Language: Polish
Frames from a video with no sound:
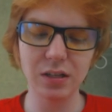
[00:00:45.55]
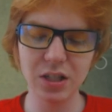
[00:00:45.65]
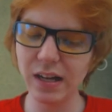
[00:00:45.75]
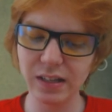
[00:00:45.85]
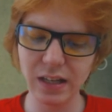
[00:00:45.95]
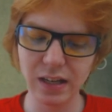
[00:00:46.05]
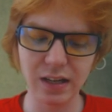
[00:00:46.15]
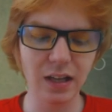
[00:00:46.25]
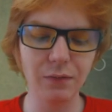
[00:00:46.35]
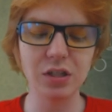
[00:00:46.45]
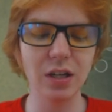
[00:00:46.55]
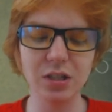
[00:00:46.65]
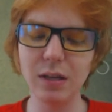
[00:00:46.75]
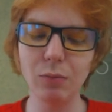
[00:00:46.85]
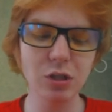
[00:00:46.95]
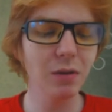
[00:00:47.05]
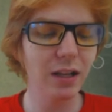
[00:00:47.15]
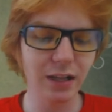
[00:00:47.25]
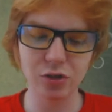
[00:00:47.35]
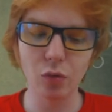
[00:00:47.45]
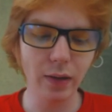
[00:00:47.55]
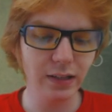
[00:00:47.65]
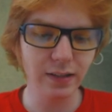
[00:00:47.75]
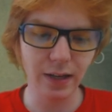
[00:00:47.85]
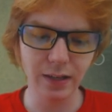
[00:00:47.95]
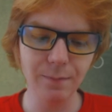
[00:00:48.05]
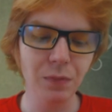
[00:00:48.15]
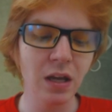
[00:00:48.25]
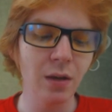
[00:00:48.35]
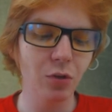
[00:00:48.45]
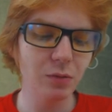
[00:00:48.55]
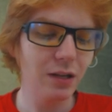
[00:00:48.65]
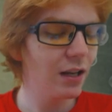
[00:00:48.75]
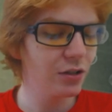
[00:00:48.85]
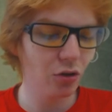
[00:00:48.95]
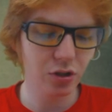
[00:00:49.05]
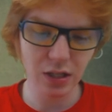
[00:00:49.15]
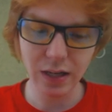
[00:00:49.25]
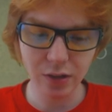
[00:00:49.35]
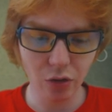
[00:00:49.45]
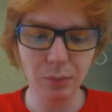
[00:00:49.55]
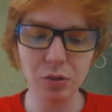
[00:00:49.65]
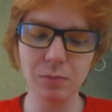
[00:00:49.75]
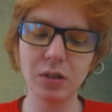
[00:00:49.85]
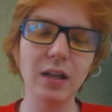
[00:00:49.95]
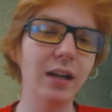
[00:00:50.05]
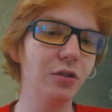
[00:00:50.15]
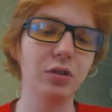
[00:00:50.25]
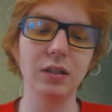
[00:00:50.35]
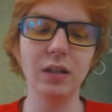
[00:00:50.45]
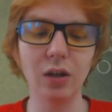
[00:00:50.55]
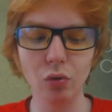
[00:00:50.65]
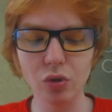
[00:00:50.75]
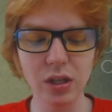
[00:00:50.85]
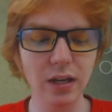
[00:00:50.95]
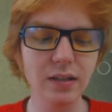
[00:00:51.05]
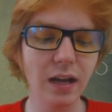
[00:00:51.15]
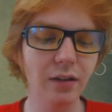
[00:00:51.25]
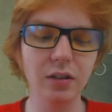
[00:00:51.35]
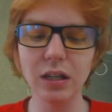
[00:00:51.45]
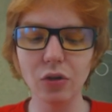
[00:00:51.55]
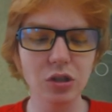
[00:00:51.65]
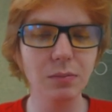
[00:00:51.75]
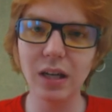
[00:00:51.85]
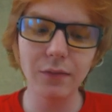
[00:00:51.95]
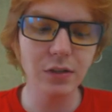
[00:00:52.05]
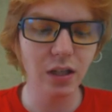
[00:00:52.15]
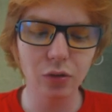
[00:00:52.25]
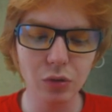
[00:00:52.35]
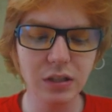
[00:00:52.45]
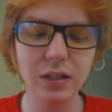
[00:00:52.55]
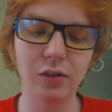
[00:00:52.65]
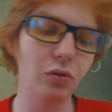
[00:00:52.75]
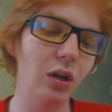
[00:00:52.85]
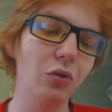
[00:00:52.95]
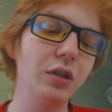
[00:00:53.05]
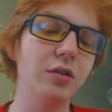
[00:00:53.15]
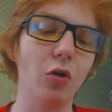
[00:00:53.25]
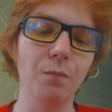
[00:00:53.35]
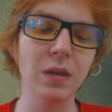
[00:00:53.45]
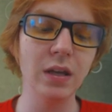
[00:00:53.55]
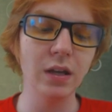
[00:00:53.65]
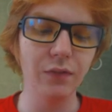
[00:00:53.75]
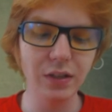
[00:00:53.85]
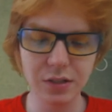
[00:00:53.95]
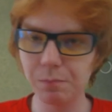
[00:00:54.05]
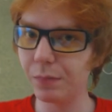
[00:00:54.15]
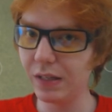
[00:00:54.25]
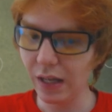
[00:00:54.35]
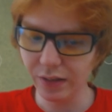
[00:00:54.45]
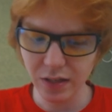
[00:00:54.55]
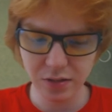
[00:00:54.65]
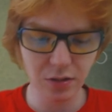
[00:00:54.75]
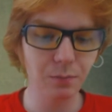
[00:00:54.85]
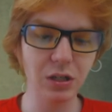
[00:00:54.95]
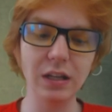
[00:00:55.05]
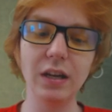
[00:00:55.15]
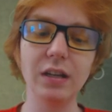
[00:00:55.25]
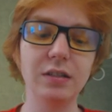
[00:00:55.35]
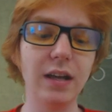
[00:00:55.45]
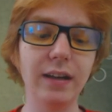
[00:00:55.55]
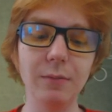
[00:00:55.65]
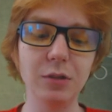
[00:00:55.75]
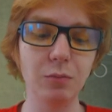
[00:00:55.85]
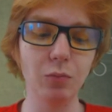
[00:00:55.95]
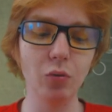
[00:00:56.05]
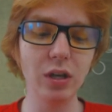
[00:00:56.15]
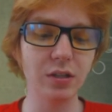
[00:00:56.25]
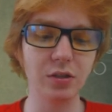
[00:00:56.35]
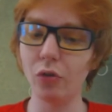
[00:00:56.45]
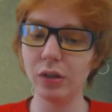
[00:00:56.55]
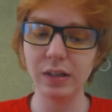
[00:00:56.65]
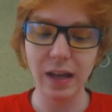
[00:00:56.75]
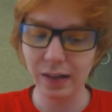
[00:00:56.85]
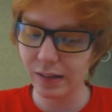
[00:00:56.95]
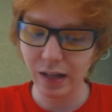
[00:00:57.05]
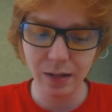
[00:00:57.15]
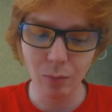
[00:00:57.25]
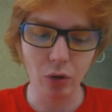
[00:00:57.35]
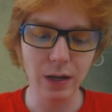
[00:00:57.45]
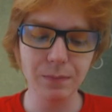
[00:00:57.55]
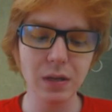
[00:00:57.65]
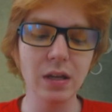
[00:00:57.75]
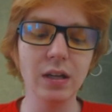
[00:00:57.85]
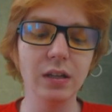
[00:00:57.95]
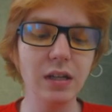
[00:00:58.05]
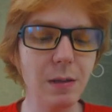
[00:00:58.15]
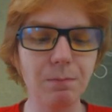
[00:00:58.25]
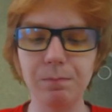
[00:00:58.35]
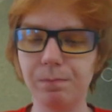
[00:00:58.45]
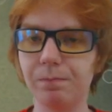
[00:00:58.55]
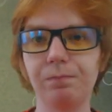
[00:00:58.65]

czarne klawisze, znaczy nie musimy klikać dokładnie na nie. Możemy klikać troszkę na dole, możemy klikać troszkę na górze, jak tylko żeby trafić na tą linię, na której one są. Więc ja teraz przejdę raz, zagram, spróbuję, dojdę do jak najdalej mogę i